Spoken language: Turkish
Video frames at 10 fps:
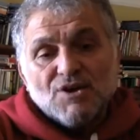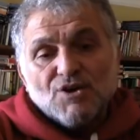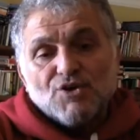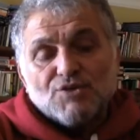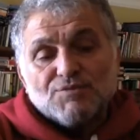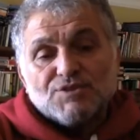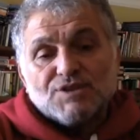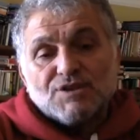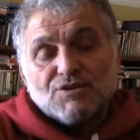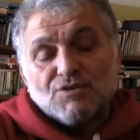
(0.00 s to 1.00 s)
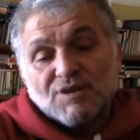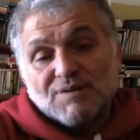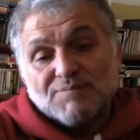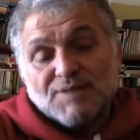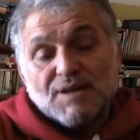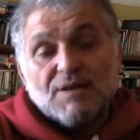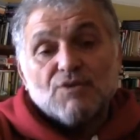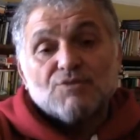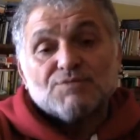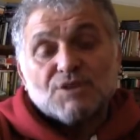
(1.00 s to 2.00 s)
önümüzdeki dönemde,
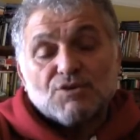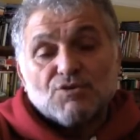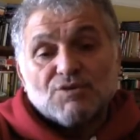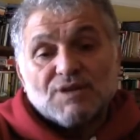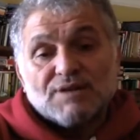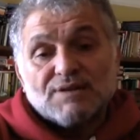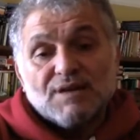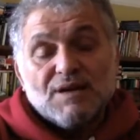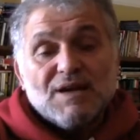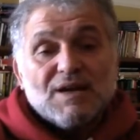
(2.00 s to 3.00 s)
önümüzdeki günlerde